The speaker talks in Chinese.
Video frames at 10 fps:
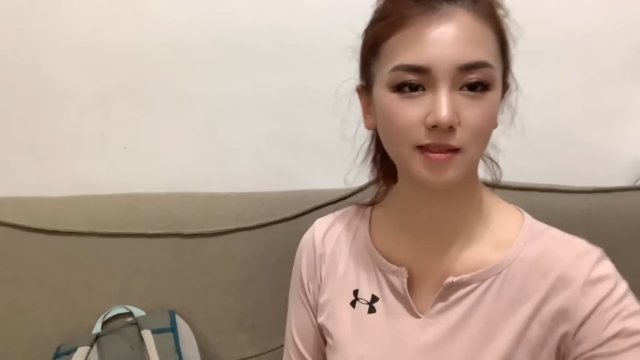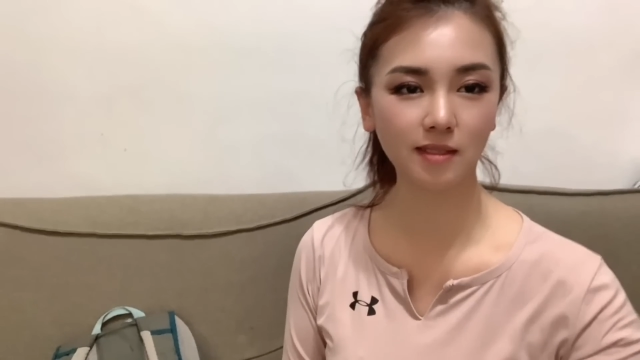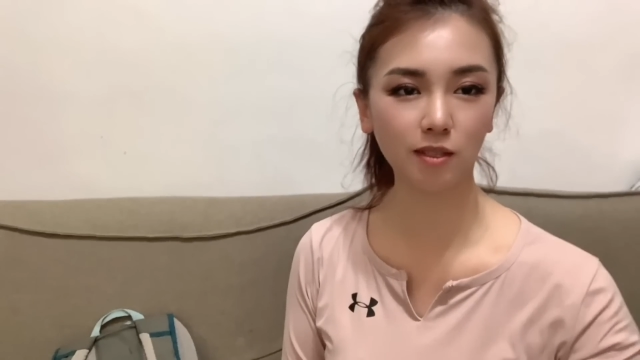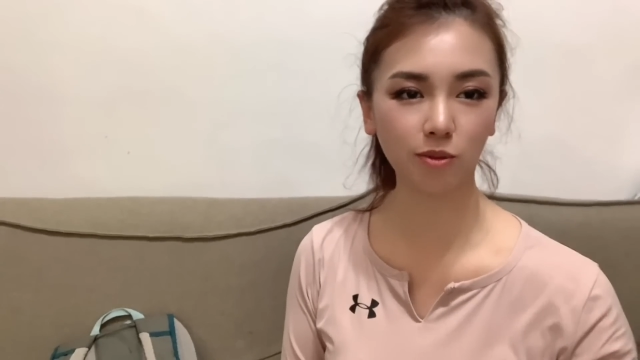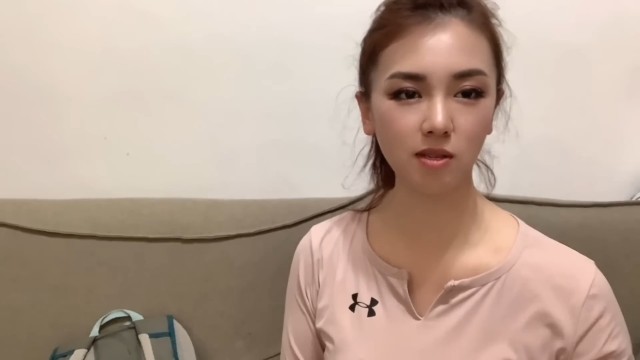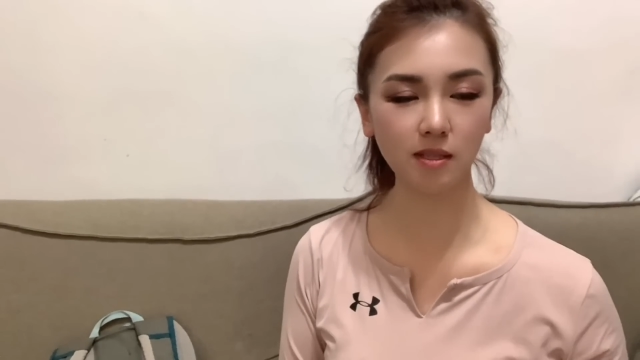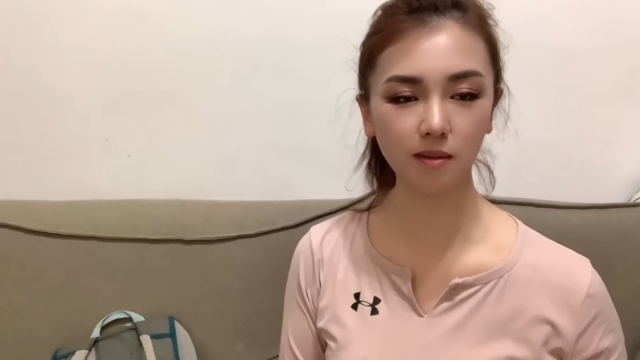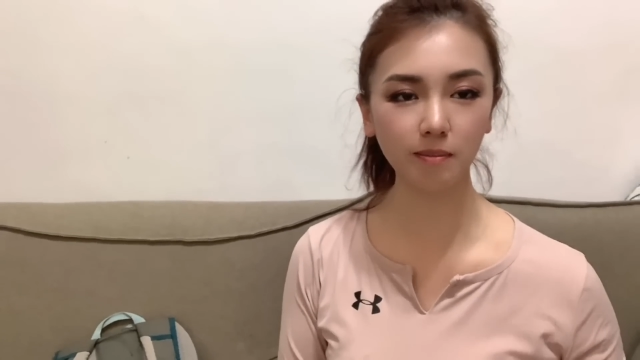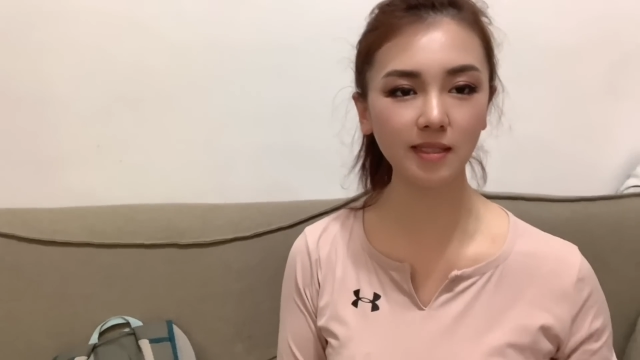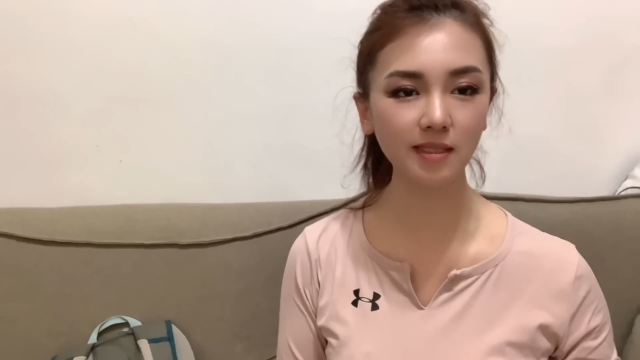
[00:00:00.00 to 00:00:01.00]
它主要是
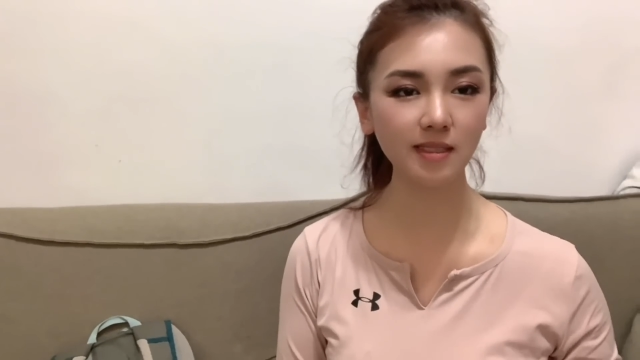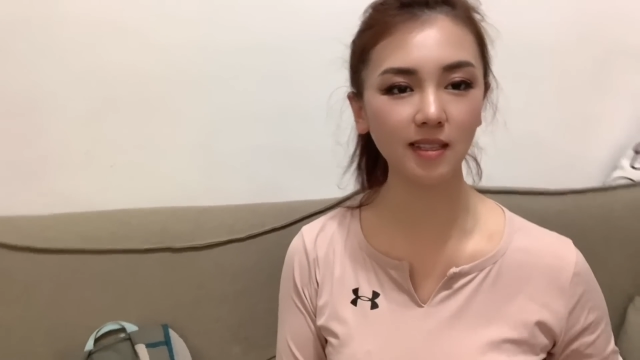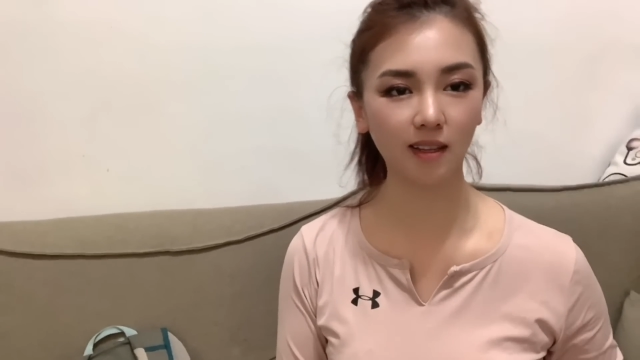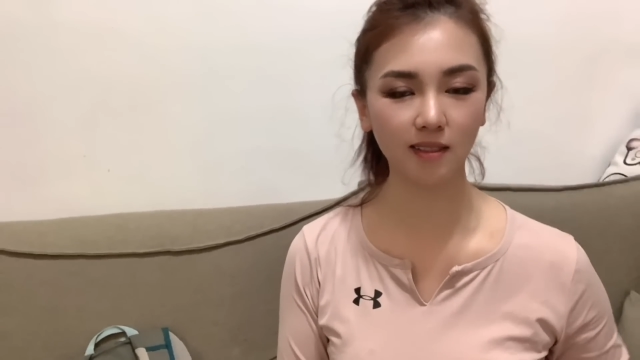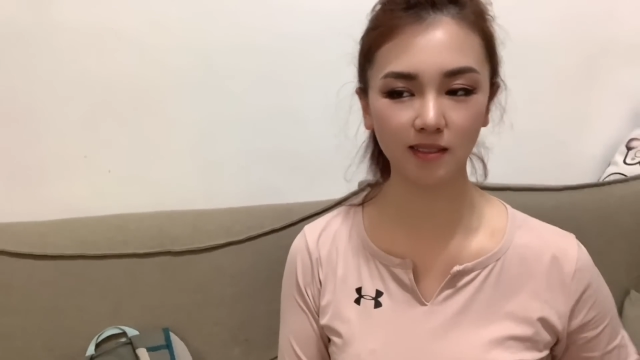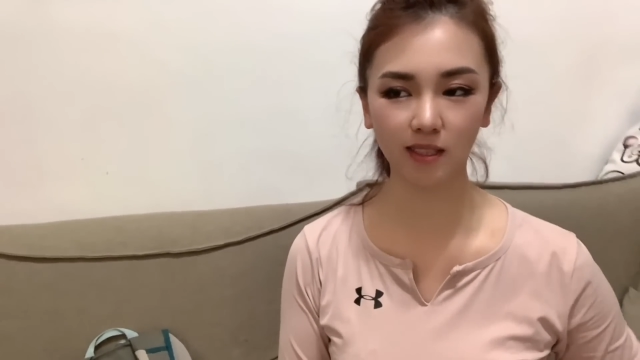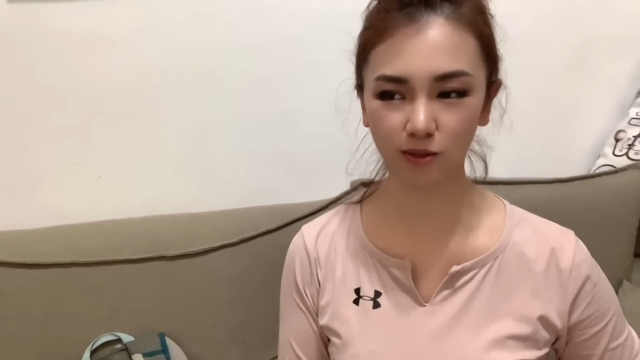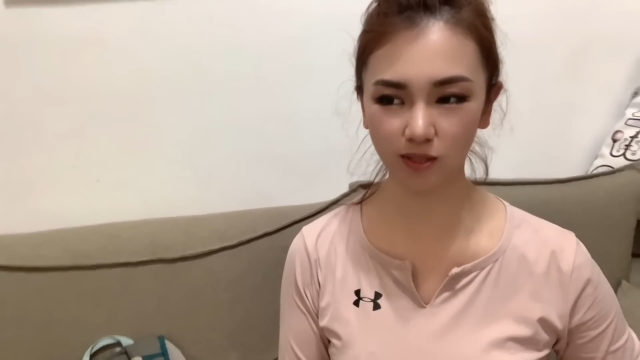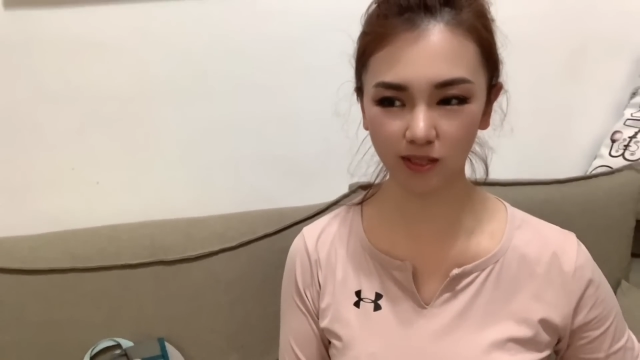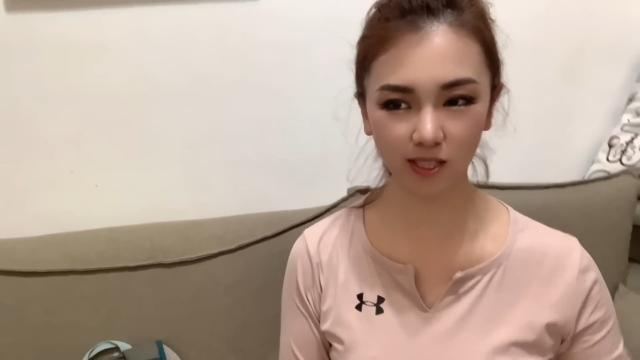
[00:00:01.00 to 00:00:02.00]
闷热，
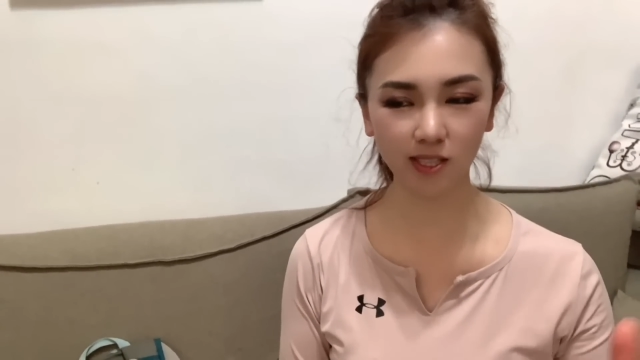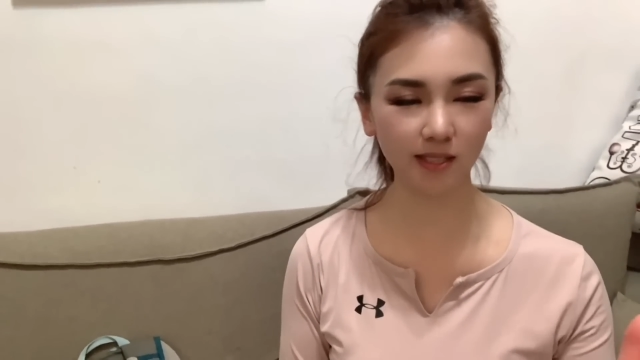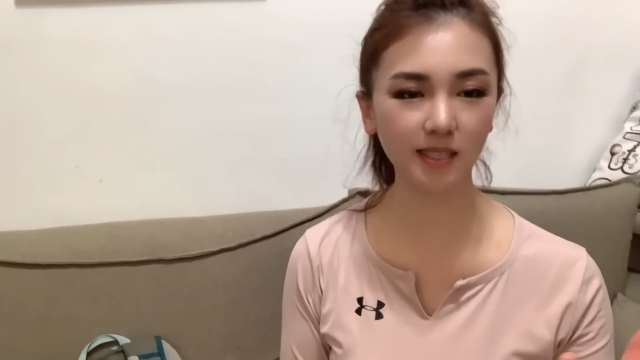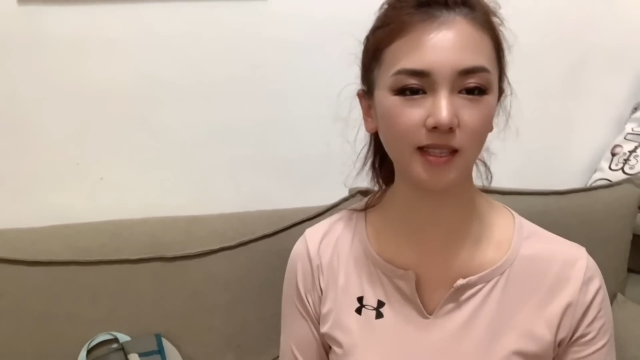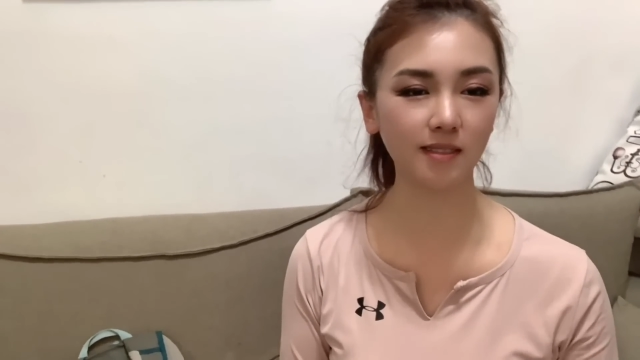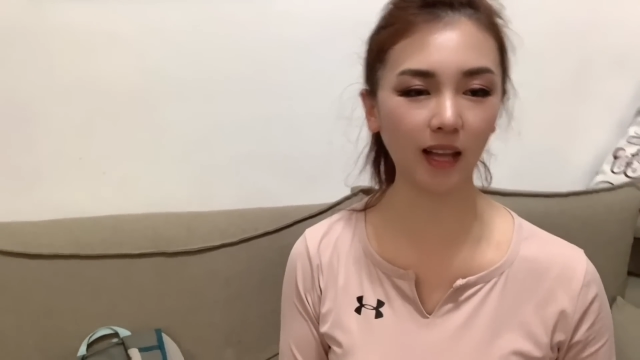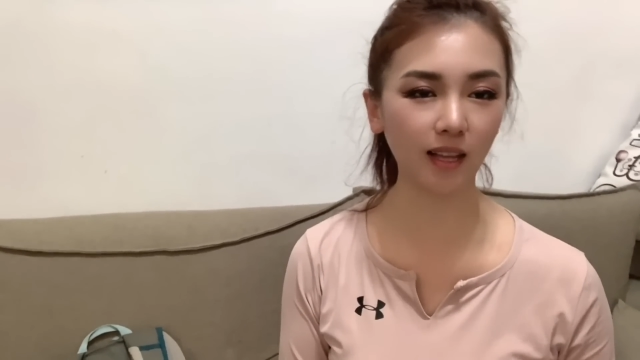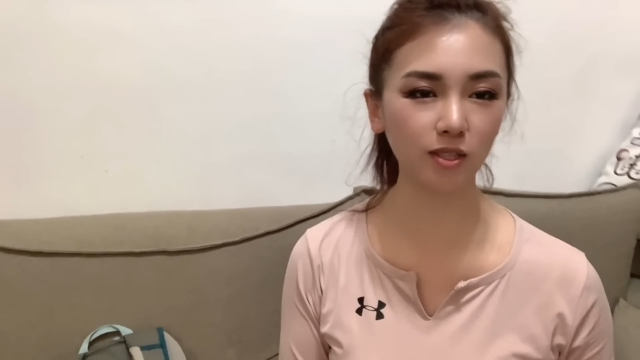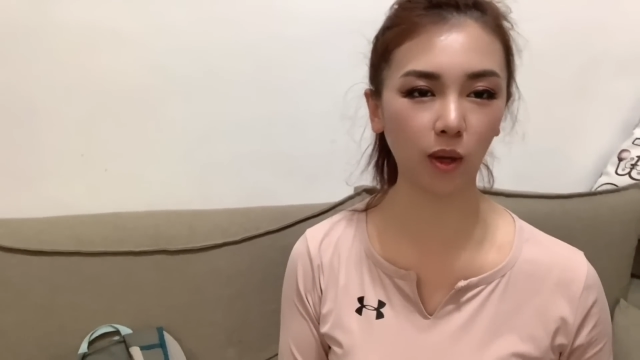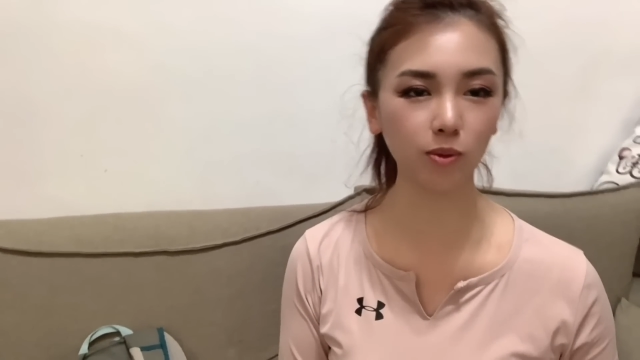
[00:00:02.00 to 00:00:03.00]
就是湿气很大，
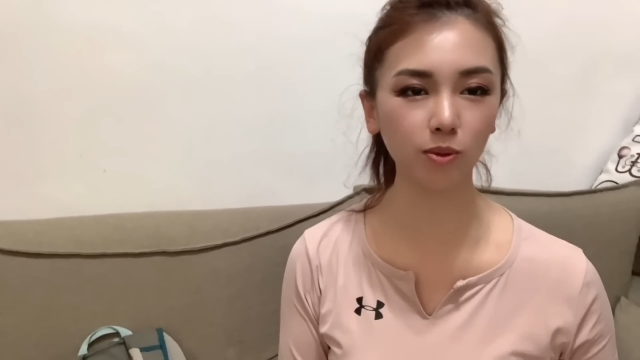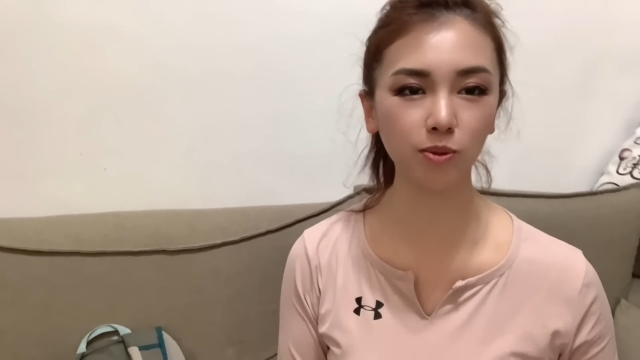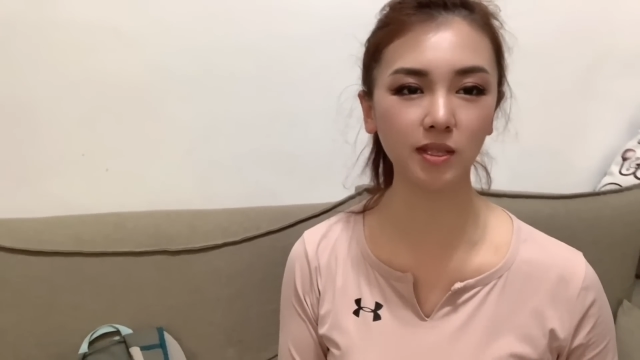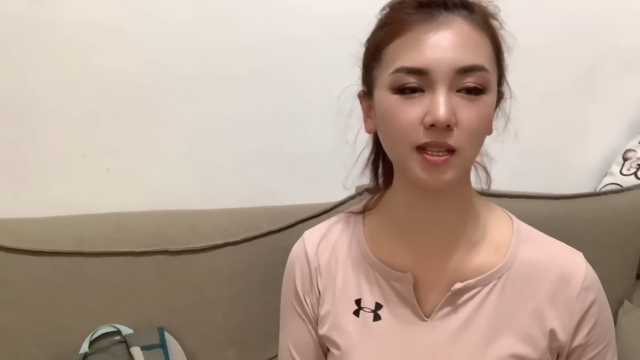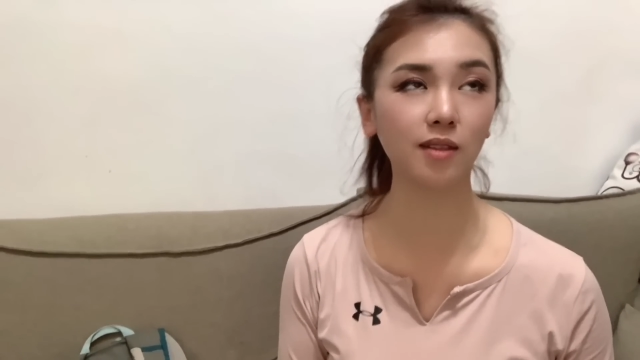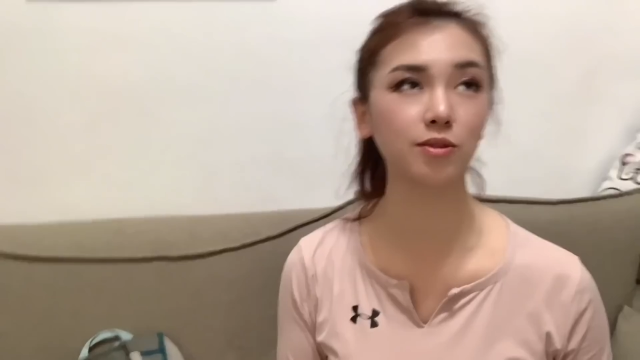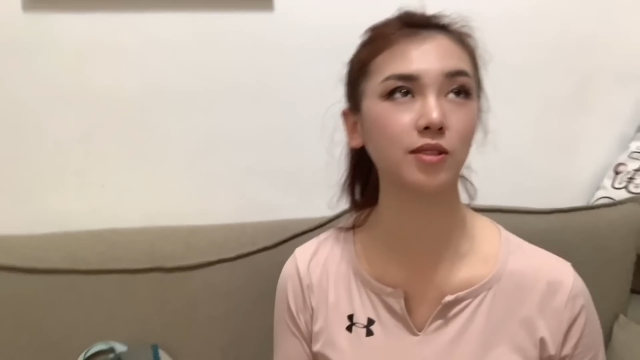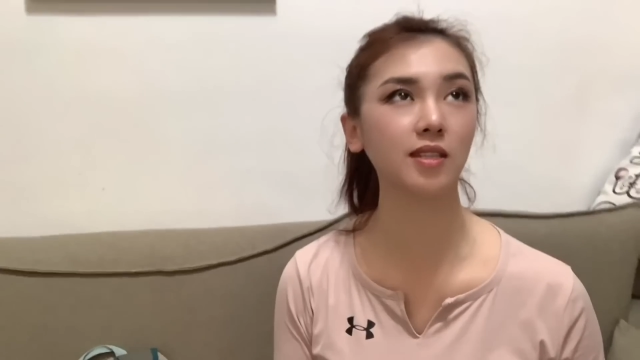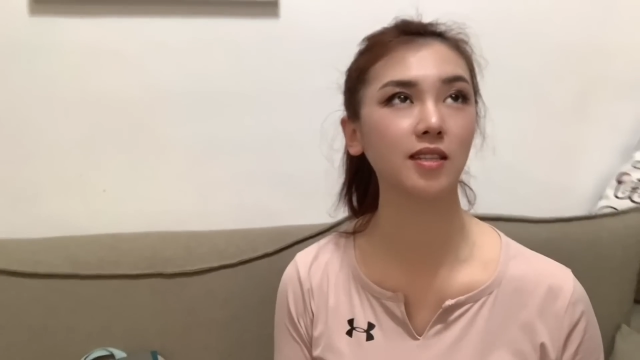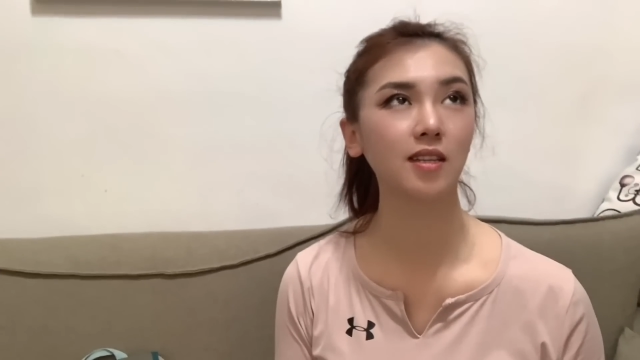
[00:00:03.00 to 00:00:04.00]
潮乎乎的感觉。